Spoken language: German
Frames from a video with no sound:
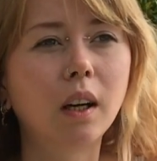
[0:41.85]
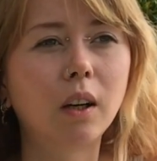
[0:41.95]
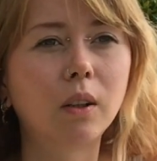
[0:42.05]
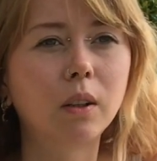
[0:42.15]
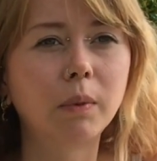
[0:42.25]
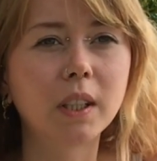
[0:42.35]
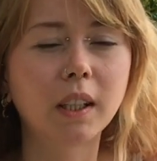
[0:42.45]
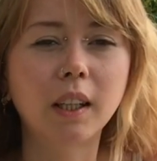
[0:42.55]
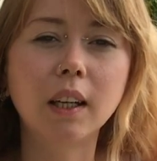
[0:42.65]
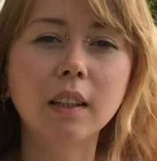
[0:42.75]
auch
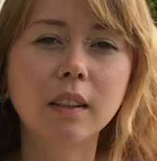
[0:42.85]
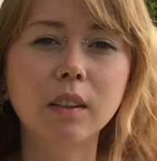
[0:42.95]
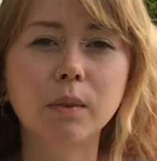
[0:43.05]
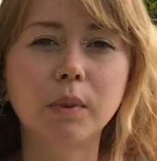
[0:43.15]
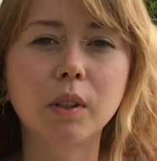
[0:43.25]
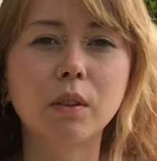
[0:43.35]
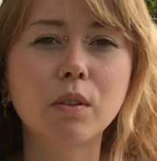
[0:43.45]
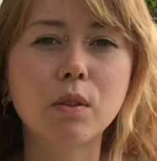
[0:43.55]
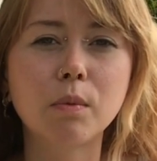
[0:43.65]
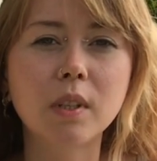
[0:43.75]
Materialien, um den
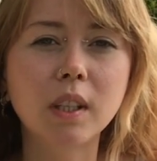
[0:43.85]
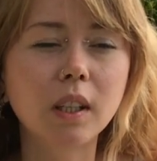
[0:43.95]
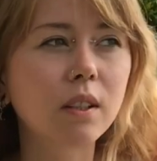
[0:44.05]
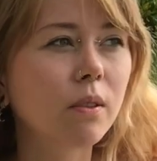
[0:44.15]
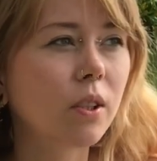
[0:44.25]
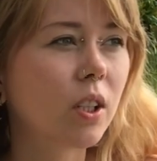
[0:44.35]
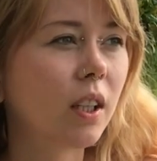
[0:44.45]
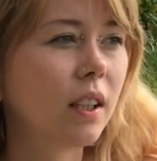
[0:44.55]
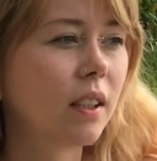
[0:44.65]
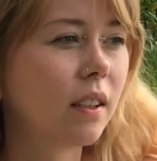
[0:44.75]
Konsum sicherer zu
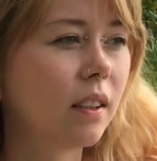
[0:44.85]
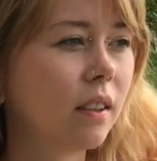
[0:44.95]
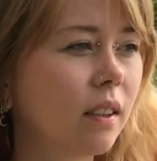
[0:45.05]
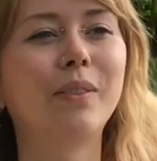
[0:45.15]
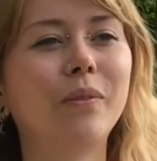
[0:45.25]
gestalten,